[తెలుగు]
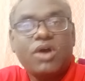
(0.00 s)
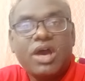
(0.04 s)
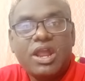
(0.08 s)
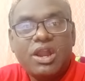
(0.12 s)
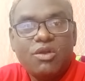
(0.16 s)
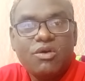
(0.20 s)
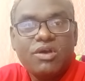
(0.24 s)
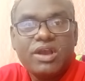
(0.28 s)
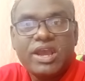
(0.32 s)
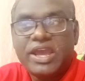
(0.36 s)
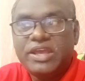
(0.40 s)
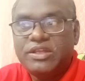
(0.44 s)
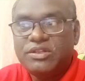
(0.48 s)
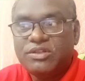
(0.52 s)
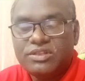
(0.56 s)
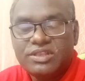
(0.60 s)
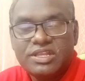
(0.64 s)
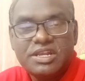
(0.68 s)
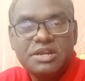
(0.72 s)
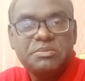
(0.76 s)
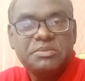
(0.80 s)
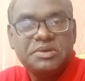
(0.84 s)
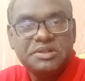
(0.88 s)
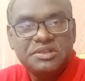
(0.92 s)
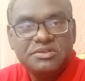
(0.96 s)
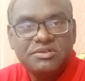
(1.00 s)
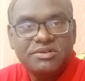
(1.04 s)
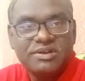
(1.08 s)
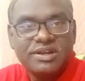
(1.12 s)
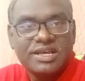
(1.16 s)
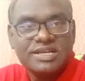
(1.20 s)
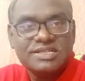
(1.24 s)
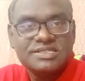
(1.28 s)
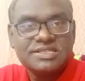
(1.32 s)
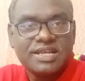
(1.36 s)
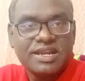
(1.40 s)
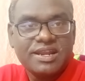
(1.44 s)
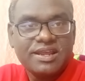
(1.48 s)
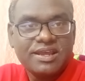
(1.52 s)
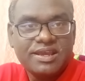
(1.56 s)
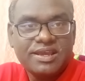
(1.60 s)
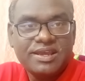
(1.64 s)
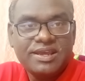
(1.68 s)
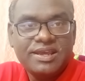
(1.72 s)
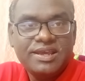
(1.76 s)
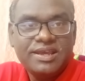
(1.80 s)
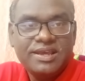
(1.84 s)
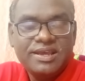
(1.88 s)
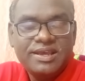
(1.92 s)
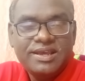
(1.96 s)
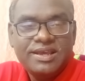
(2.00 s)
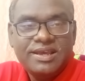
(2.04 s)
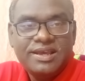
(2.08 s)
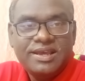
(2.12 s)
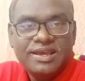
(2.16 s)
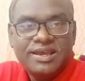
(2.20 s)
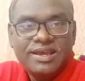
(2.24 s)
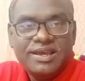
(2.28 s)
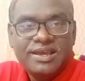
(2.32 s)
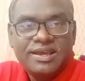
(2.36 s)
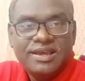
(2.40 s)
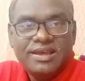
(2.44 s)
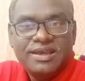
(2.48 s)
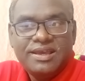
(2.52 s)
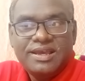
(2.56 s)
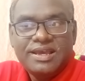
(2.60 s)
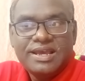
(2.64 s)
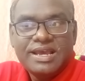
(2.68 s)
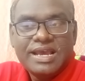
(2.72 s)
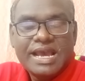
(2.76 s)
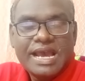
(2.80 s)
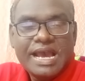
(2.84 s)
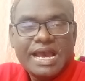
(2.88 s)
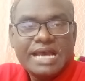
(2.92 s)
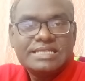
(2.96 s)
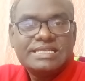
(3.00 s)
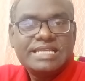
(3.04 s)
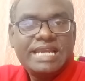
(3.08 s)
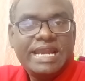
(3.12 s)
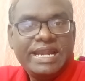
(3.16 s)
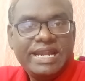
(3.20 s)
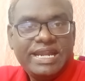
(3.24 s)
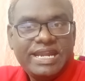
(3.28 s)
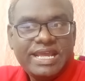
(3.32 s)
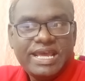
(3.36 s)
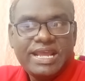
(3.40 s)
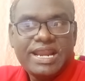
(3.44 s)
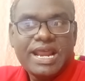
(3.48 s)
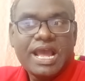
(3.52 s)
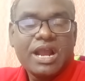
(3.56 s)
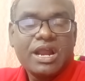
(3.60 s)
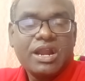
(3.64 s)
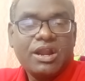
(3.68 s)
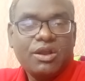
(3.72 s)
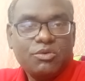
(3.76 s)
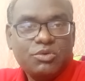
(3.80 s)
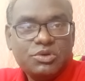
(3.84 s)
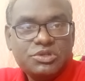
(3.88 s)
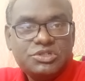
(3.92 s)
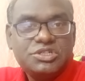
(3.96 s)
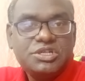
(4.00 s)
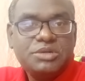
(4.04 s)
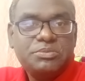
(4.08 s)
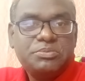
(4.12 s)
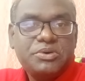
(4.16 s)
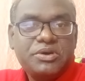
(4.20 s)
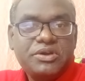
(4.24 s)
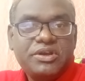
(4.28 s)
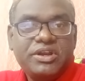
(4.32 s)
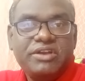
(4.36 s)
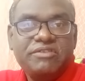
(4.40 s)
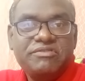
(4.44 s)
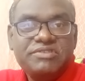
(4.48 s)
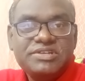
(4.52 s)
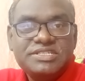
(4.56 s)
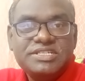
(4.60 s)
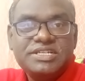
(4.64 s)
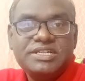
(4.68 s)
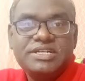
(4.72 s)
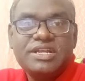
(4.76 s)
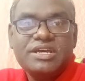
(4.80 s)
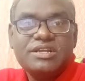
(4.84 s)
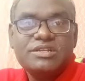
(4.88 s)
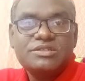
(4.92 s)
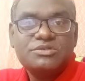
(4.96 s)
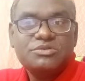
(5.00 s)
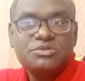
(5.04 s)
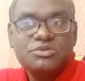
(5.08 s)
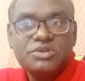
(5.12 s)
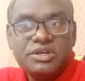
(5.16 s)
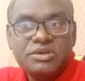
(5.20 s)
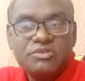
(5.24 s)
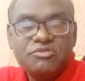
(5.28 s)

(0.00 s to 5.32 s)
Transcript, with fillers: వాళ్ళు ఒక ఐదు వందల మంది ఉన్నా సరే అసలు ఎంటైర్ అక్కడ వచ్చిపోయాడు విజిటర్స్